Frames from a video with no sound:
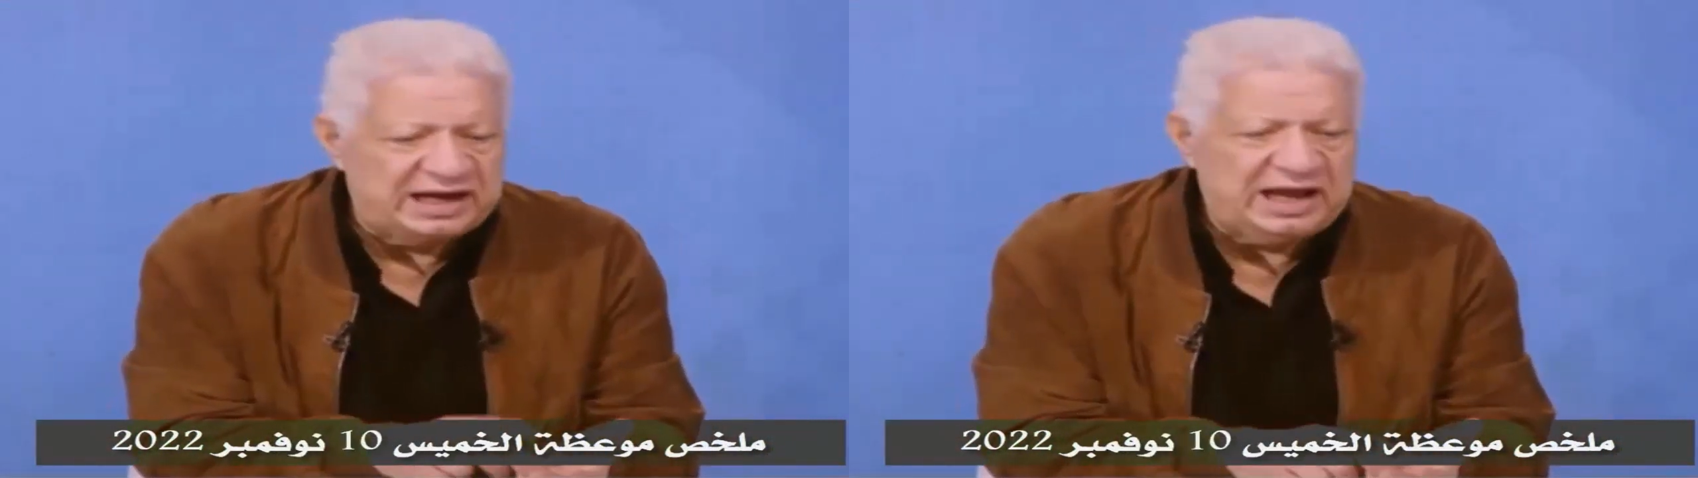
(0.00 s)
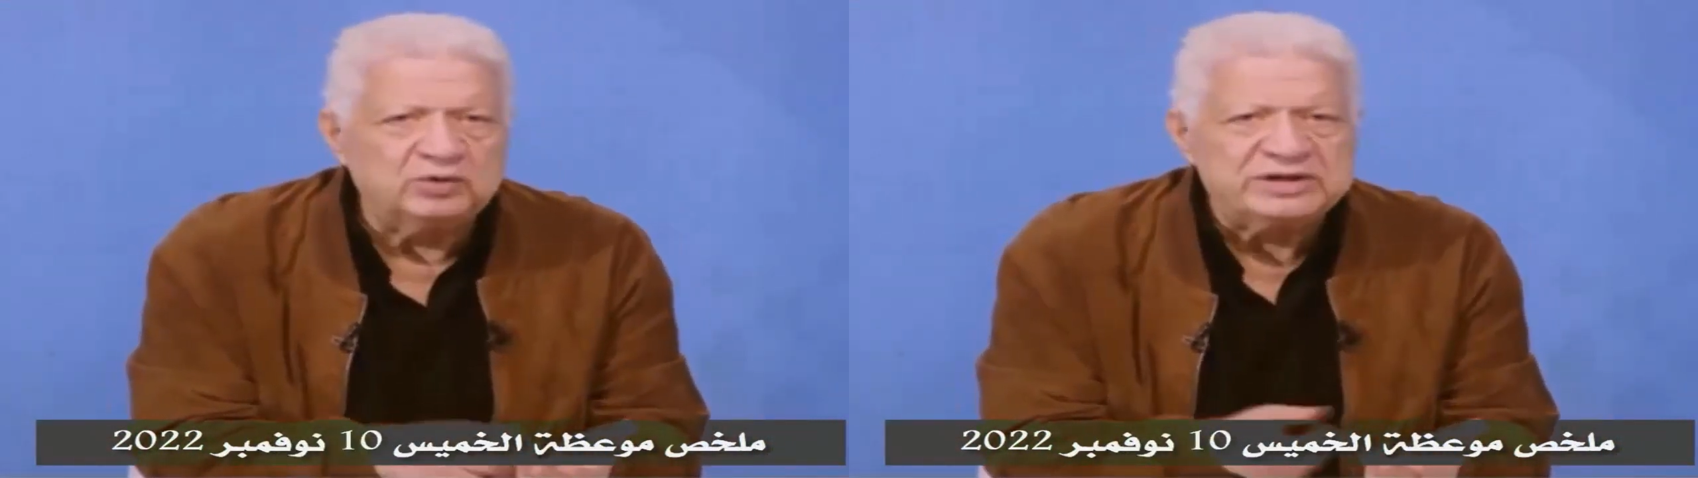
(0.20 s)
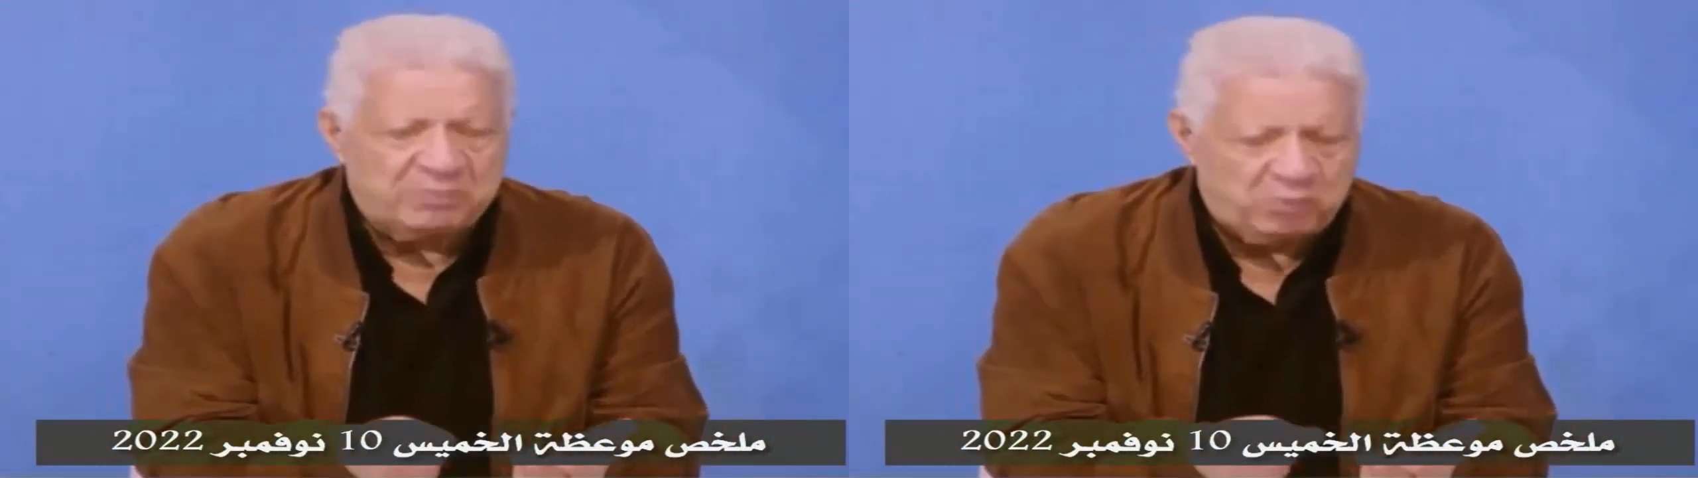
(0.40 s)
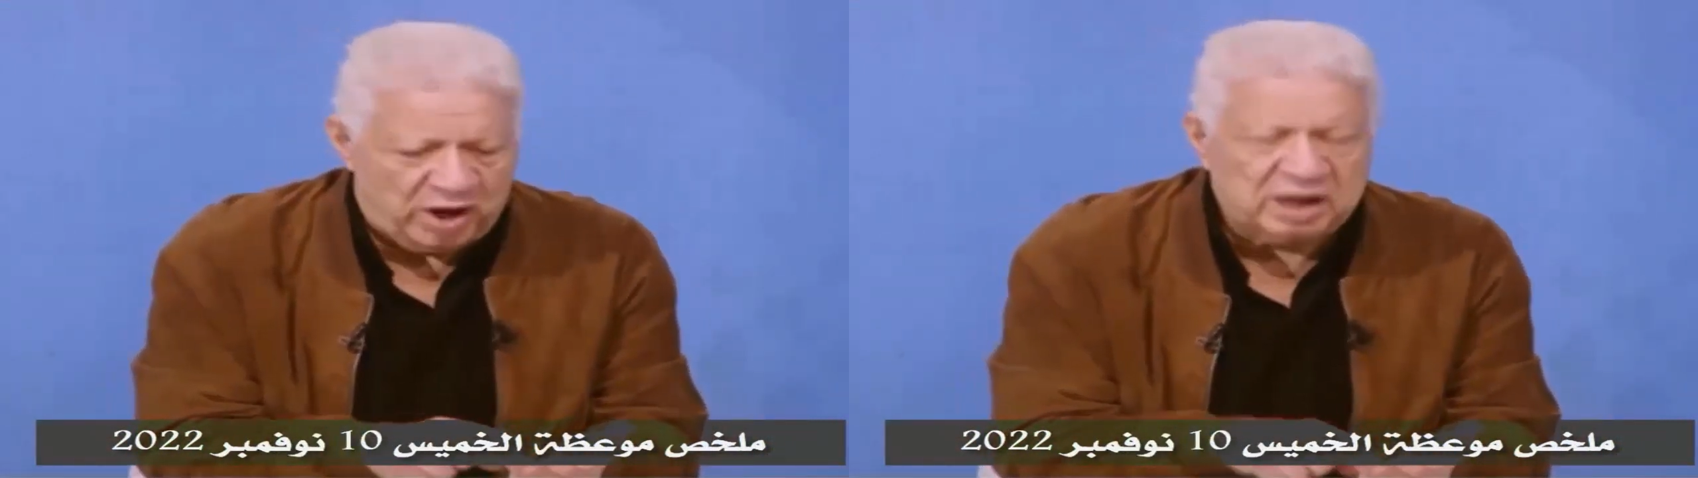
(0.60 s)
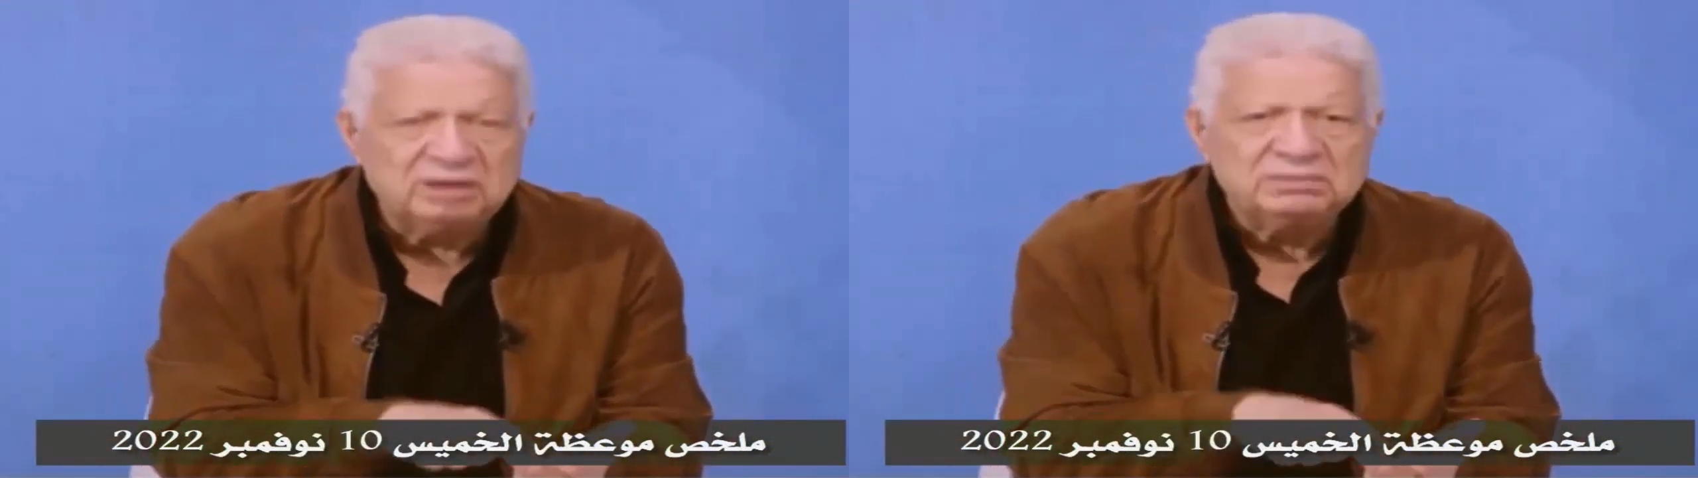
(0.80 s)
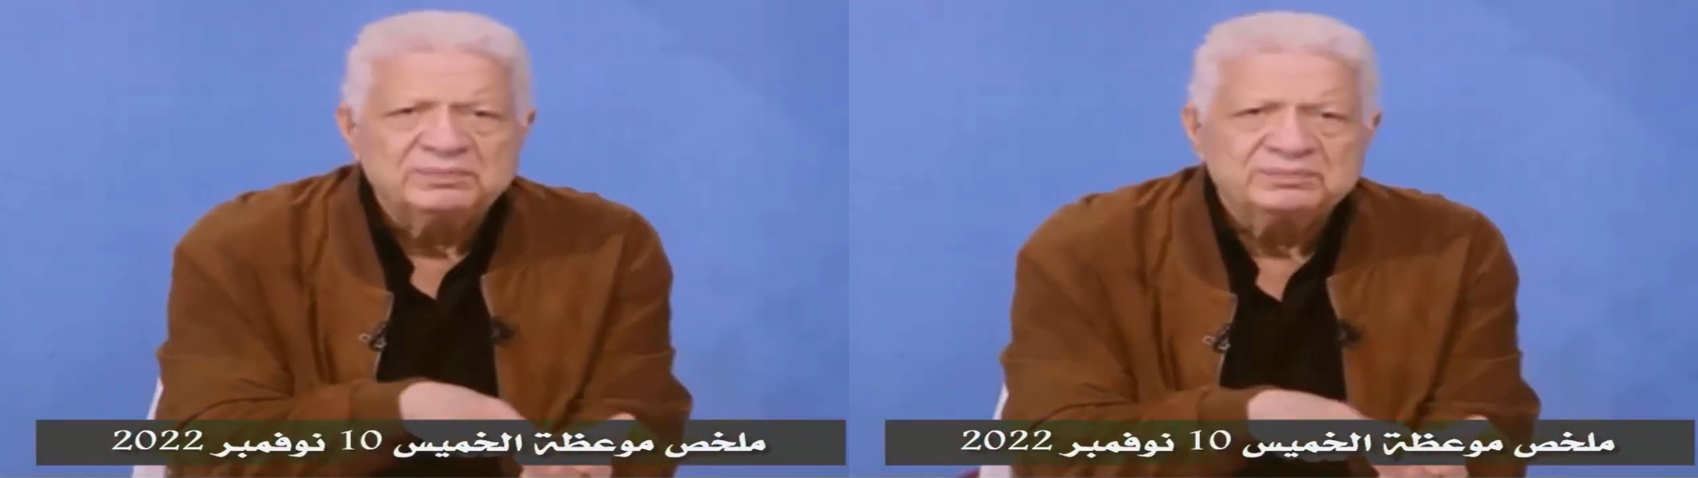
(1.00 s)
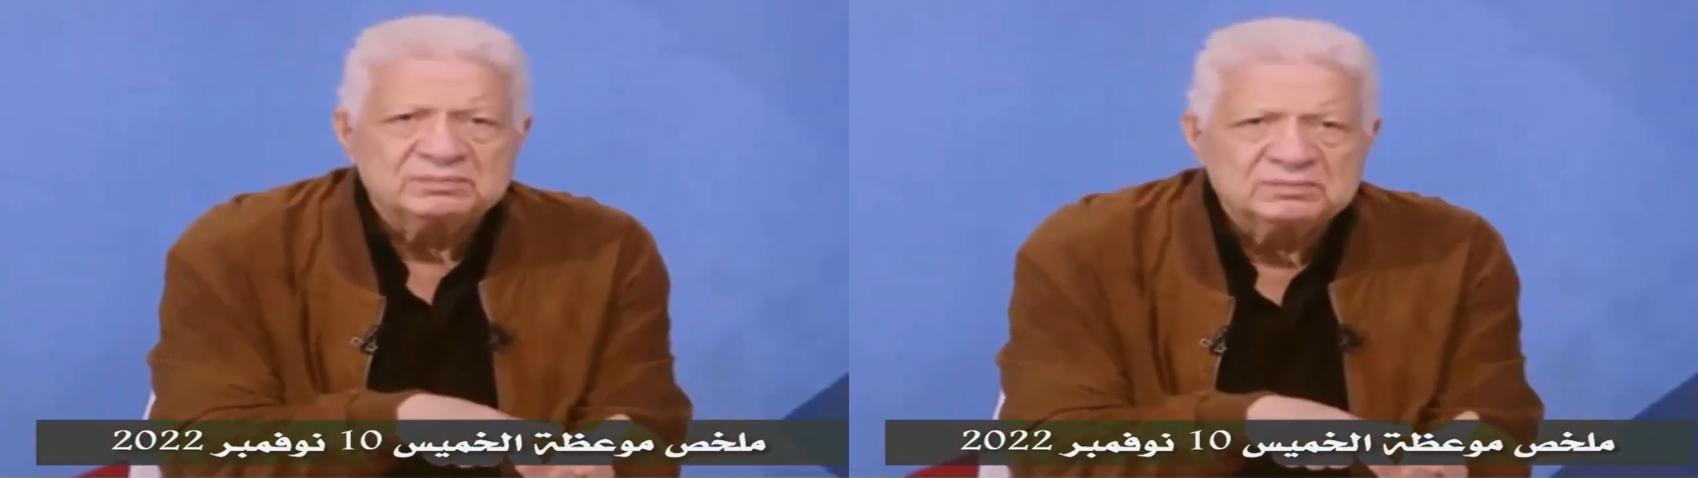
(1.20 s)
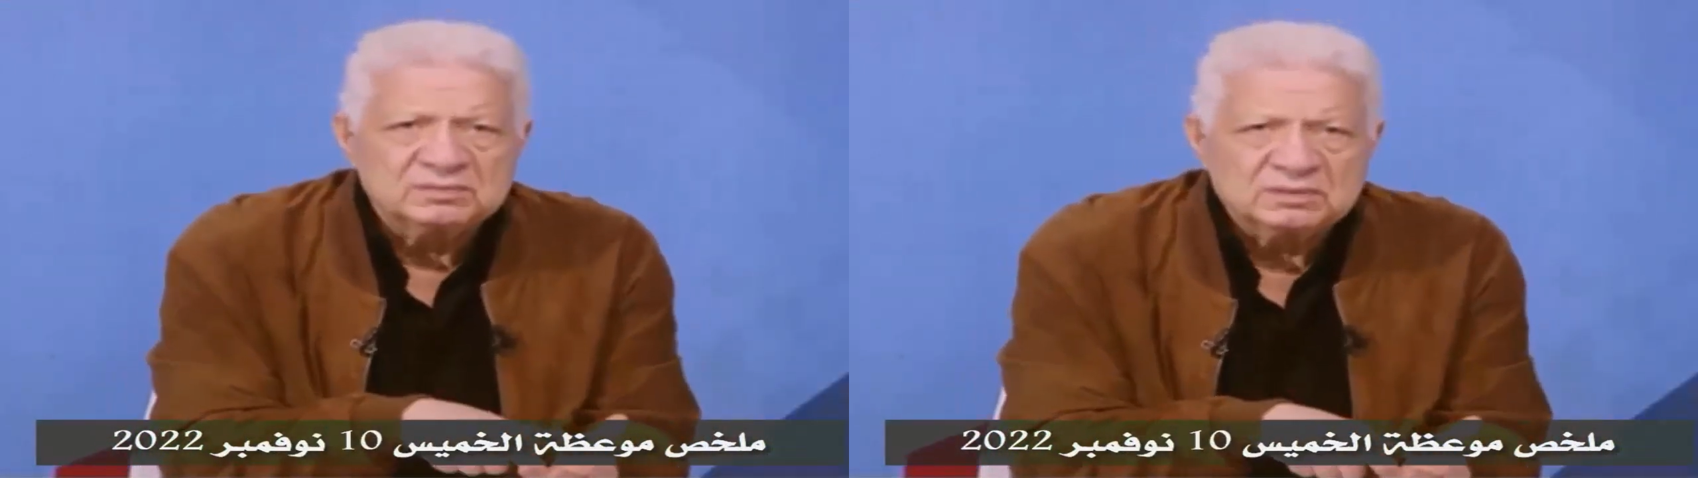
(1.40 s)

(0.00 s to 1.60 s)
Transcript: سيلان قدام ورا